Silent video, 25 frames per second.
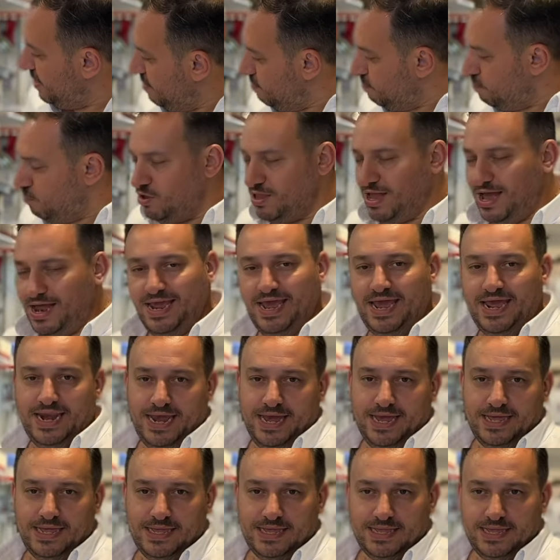Model
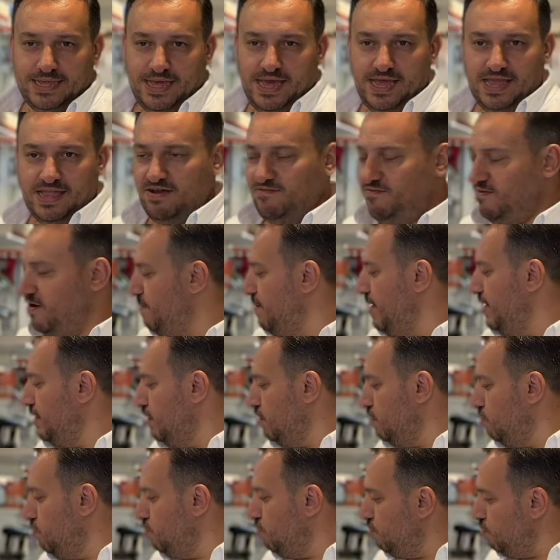yeni. İlk defa ben
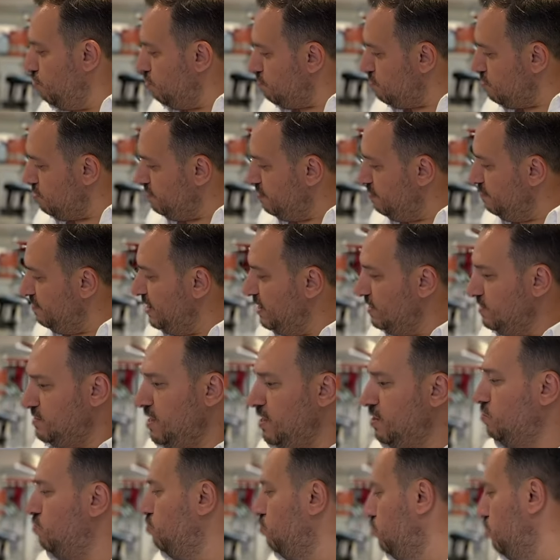de görüyorum. Şimdi
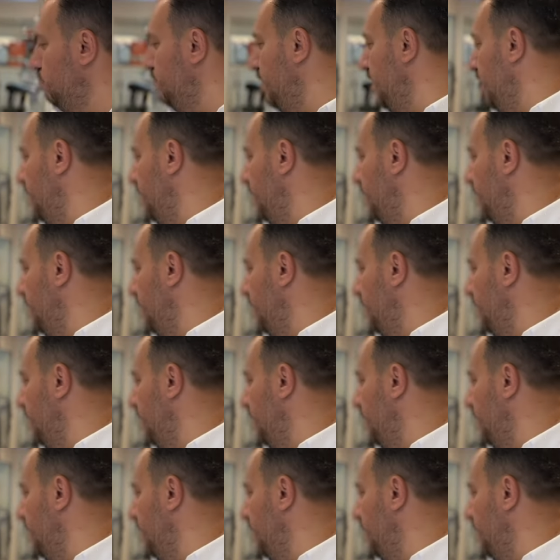birazdan kurulumunu